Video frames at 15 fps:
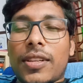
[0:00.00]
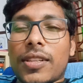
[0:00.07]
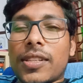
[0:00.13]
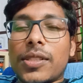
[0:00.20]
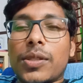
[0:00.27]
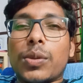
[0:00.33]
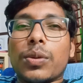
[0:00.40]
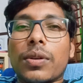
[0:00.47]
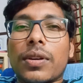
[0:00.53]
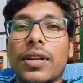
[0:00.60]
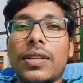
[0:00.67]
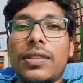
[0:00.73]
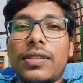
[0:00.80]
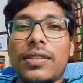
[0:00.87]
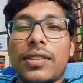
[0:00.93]
রিজওয়ান
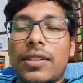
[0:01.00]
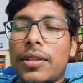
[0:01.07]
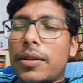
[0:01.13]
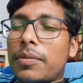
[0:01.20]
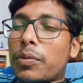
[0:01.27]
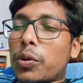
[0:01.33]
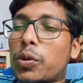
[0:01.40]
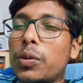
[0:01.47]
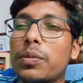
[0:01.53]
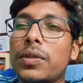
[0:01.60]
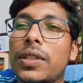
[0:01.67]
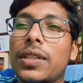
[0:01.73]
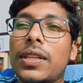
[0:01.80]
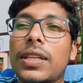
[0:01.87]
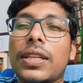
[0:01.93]
প্রথম
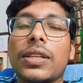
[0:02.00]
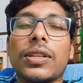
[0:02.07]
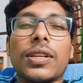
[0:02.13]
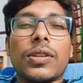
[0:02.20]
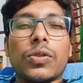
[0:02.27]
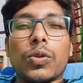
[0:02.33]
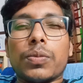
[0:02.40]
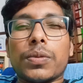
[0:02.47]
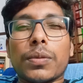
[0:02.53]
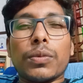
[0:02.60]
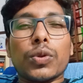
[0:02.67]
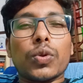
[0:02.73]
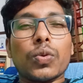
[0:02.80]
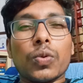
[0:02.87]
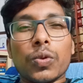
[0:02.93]
দিকে খুব
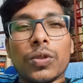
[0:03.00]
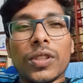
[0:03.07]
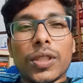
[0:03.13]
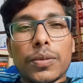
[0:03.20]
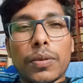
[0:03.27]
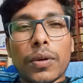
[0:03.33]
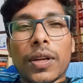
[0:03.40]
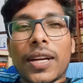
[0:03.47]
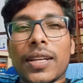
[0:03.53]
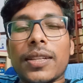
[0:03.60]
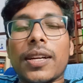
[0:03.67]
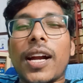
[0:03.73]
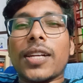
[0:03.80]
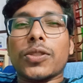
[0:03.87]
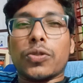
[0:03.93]
সম্ভবত উনত্রিশ বলে
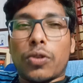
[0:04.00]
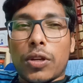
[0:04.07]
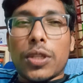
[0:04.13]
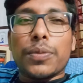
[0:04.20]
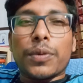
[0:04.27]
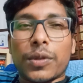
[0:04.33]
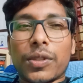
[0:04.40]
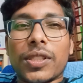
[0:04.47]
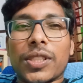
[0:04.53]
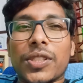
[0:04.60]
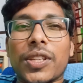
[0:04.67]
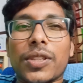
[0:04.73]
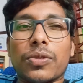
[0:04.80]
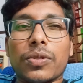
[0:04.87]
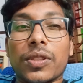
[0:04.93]
আটচল্লিশ পঞ্চাশ
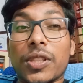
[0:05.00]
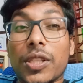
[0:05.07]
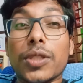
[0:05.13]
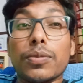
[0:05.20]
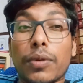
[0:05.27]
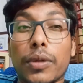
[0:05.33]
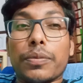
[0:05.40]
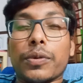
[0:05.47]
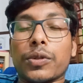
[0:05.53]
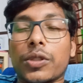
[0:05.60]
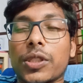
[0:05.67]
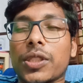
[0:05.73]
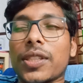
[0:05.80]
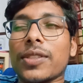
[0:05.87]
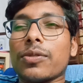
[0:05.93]
রান তিরিশ বলে
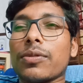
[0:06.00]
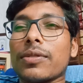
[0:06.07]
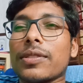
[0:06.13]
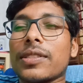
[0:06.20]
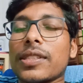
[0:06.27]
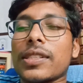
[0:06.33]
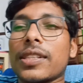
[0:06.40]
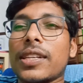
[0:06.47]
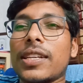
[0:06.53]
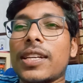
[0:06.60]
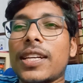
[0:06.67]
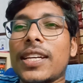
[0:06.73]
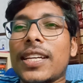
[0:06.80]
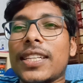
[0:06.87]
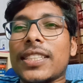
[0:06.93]
পঞ্চাশ রান করেছে
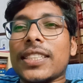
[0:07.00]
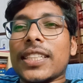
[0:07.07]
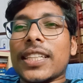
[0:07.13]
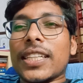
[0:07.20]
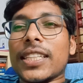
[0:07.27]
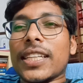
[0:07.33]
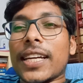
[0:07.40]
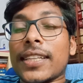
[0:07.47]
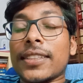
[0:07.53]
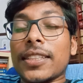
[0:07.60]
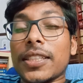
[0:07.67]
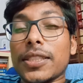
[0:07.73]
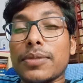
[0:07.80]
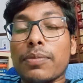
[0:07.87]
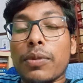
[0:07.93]
সেখানে
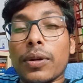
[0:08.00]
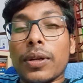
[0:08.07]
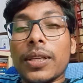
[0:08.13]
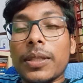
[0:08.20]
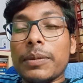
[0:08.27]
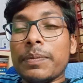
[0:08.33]
একত্রিশ বলে